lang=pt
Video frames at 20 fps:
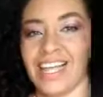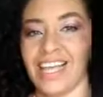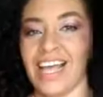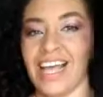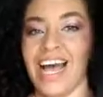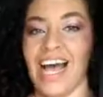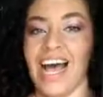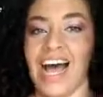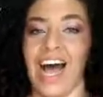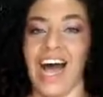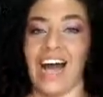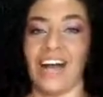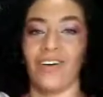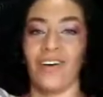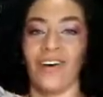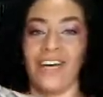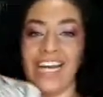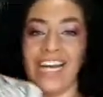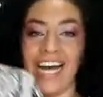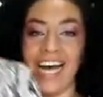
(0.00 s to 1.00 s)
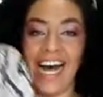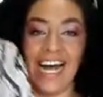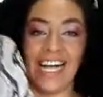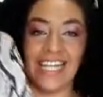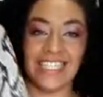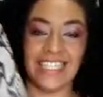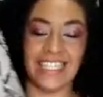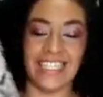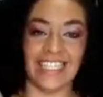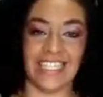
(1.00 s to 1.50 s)
no site.
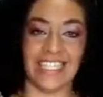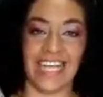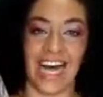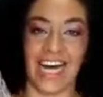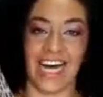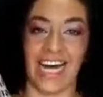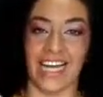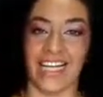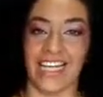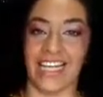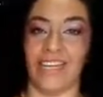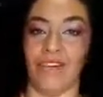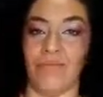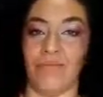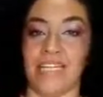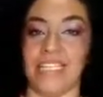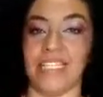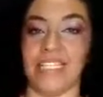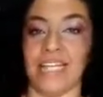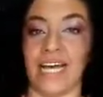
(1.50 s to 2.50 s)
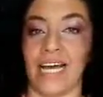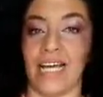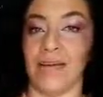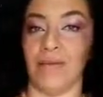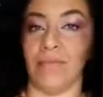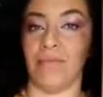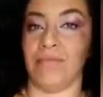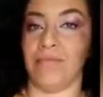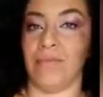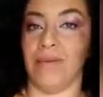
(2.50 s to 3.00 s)
Agora a
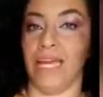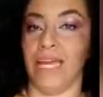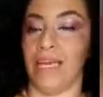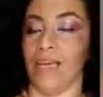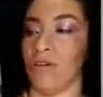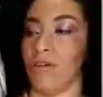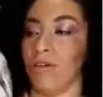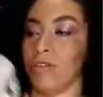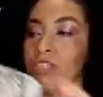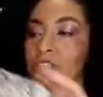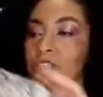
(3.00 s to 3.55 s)
saia, uma